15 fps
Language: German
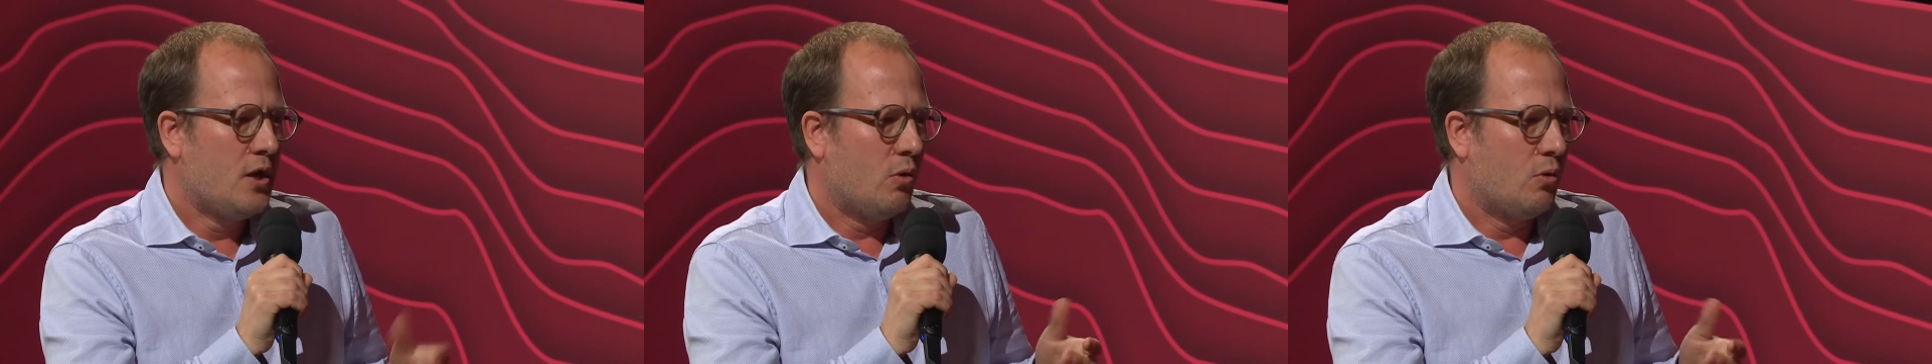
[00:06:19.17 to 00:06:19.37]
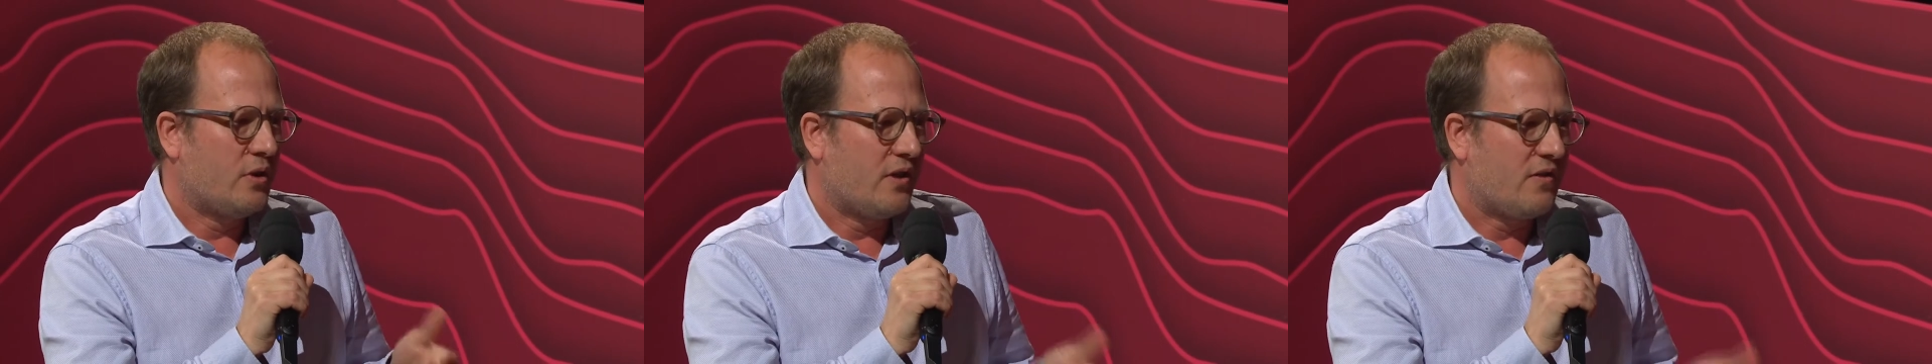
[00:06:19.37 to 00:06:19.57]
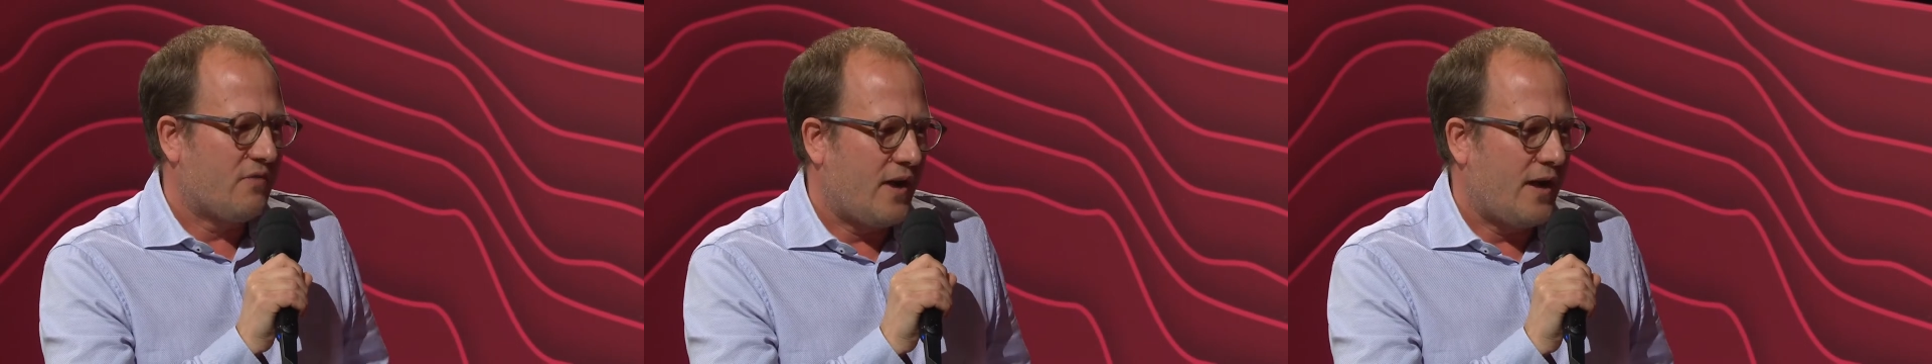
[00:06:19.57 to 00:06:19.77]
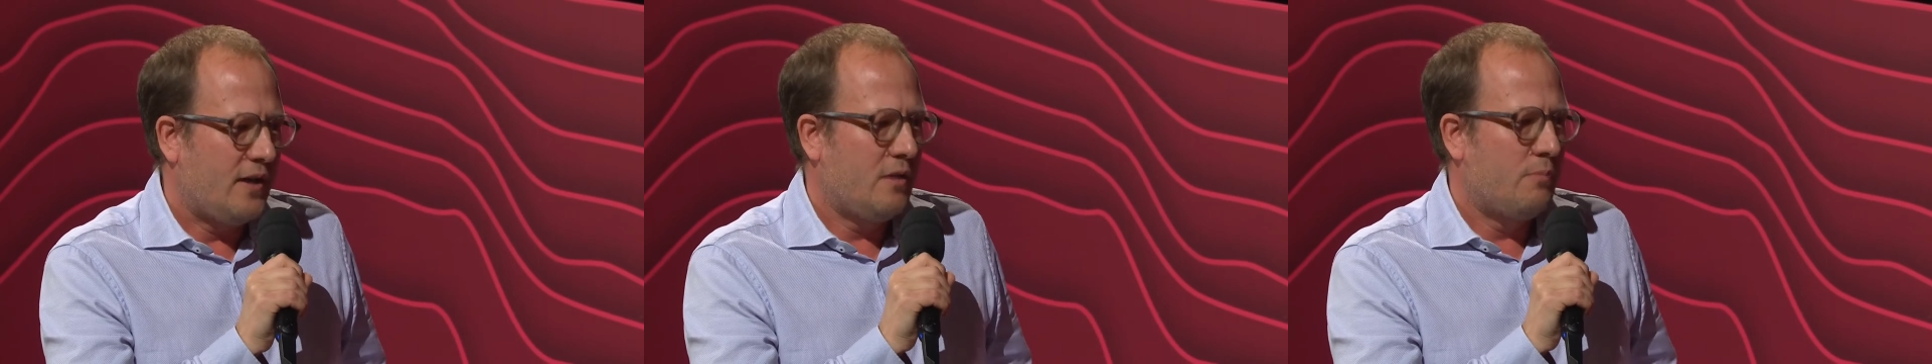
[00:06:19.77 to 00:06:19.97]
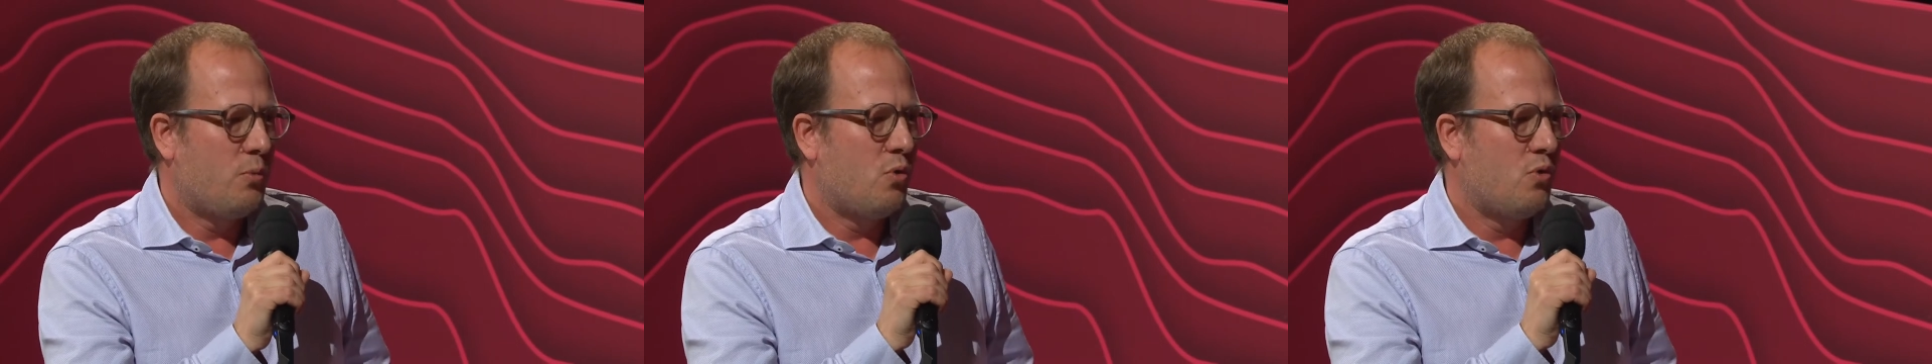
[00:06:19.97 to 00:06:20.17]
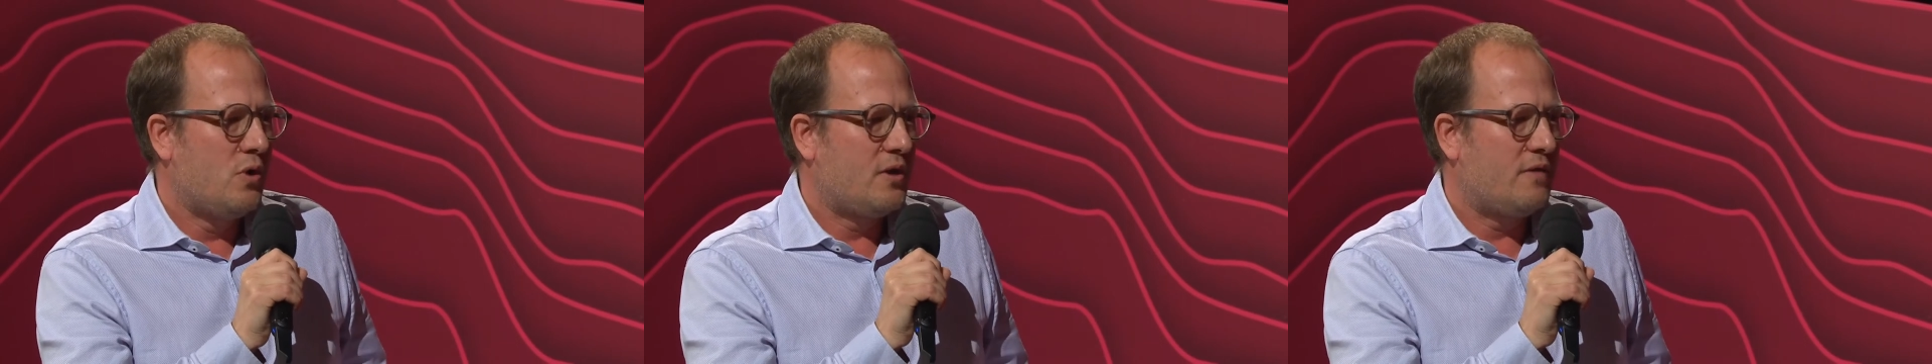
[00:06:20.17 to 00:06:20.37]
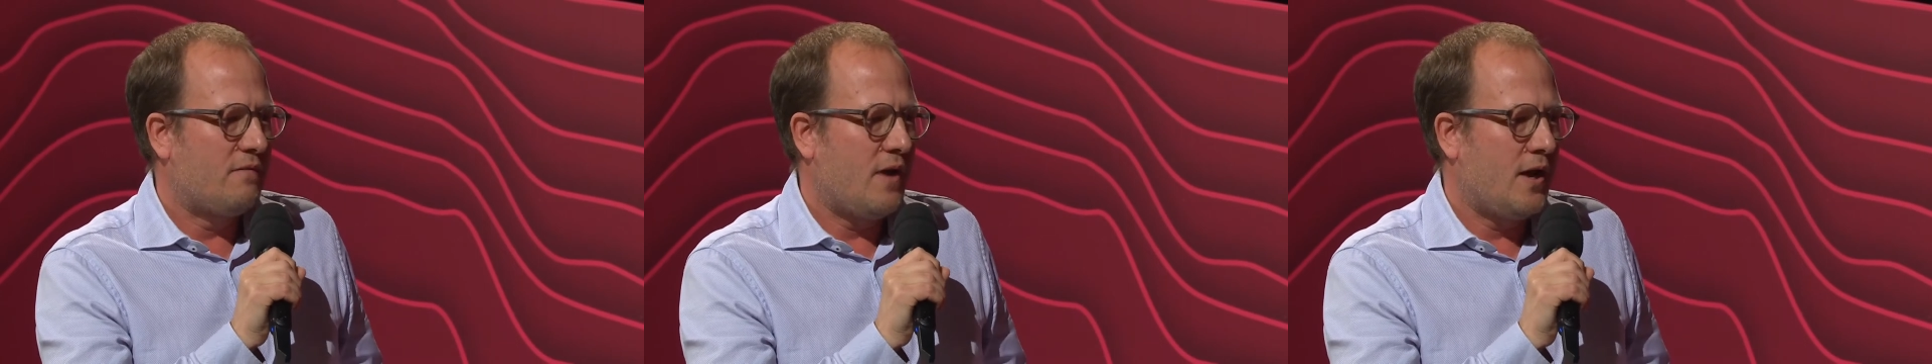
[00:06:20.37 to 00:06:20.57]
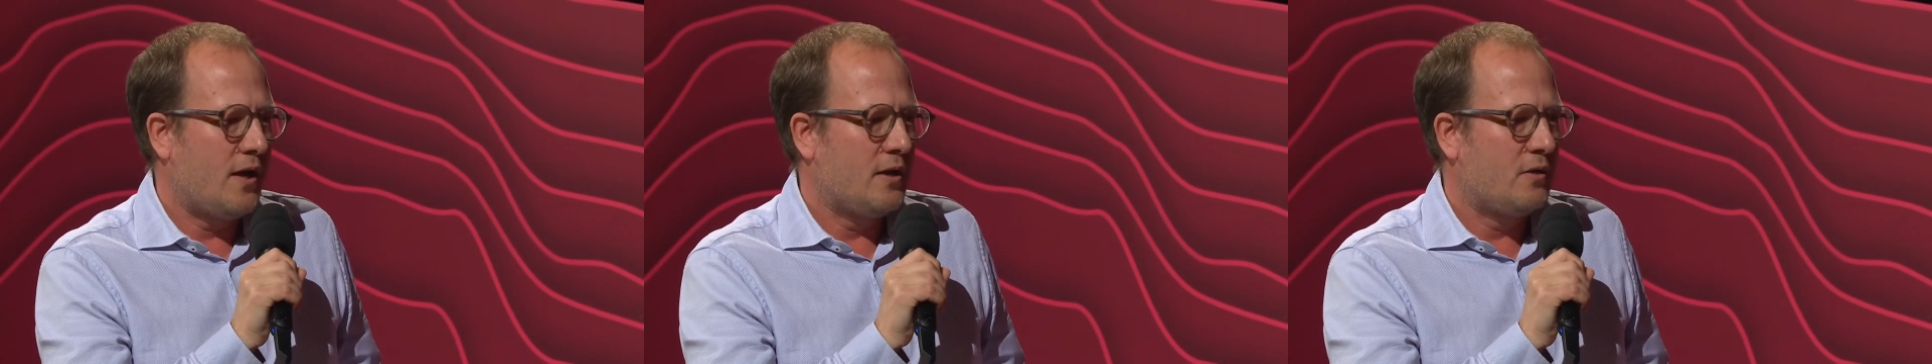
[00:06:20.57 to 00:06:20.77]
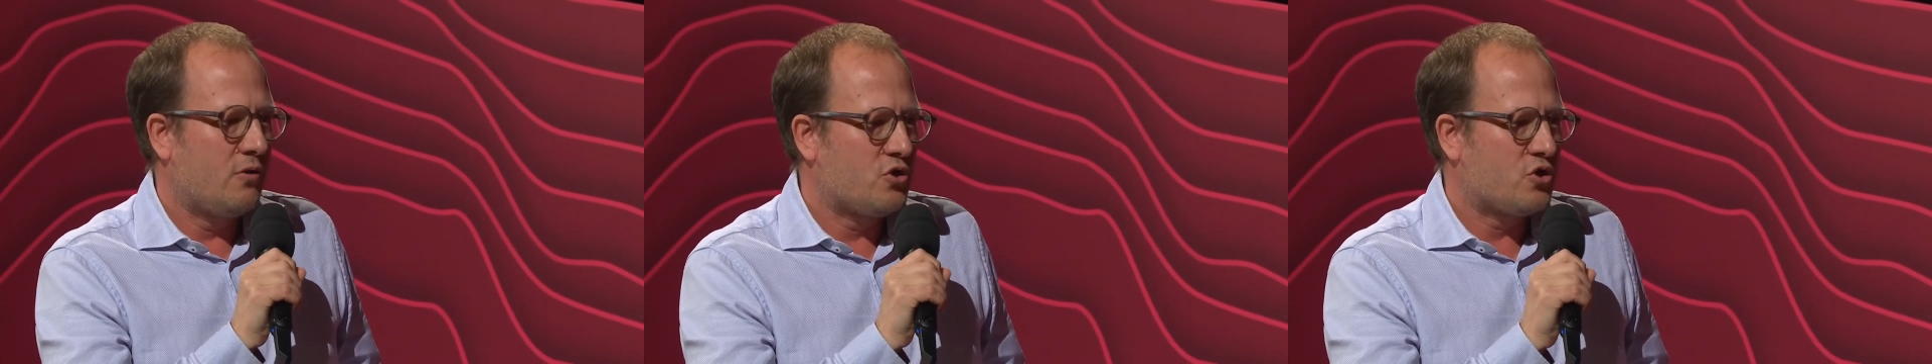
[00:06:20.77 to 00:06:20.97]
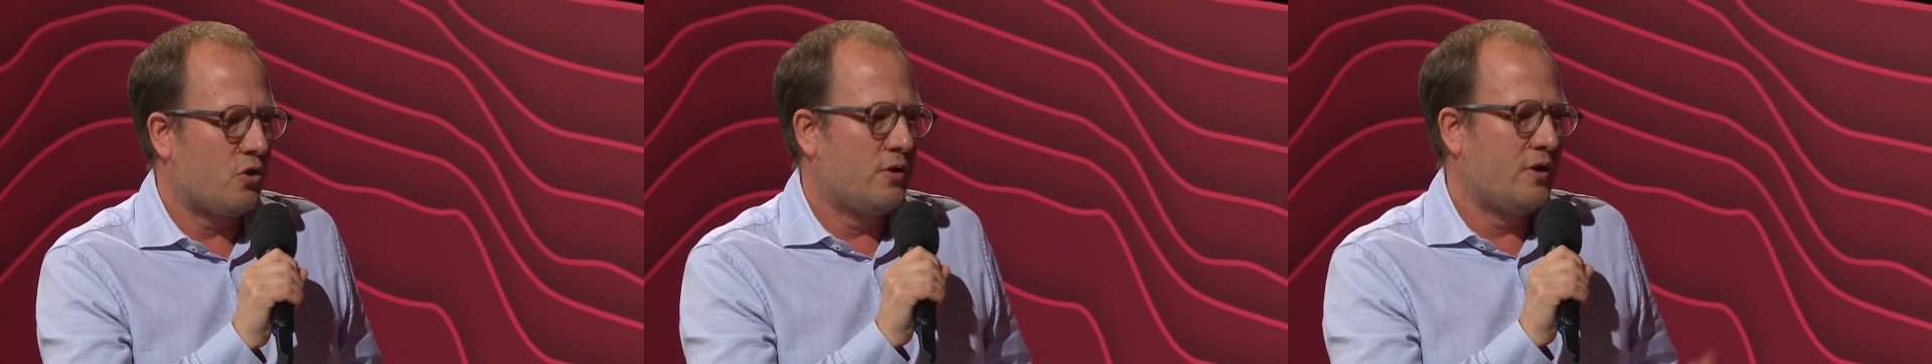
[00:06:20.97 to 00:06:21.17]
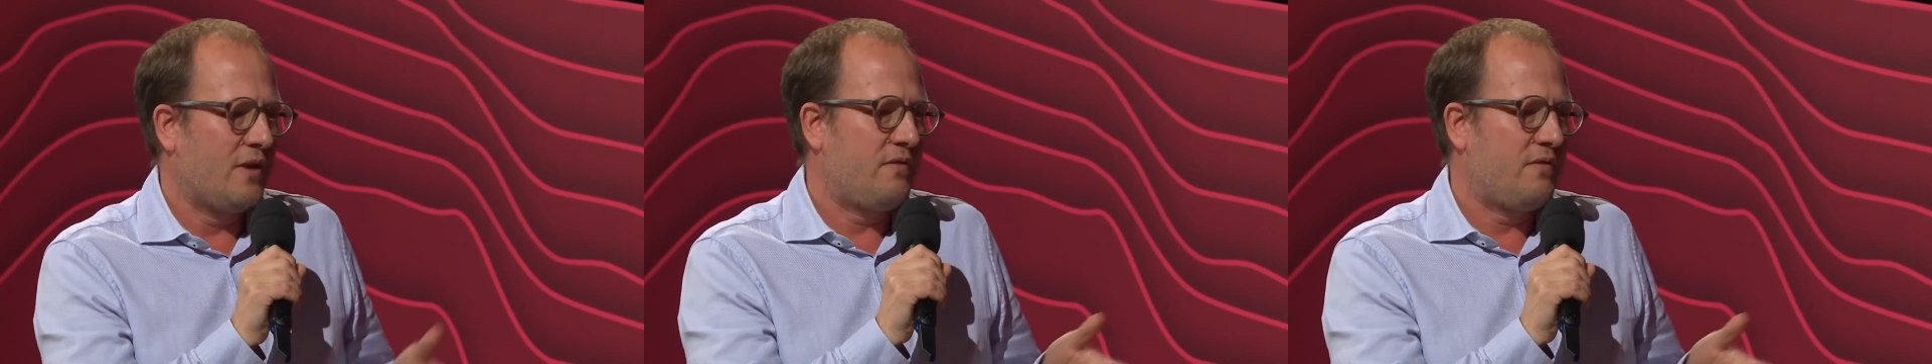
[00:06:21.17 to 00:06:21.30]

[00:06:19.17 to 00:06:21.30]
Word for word: Und der zweite Punkt war natürlich schon,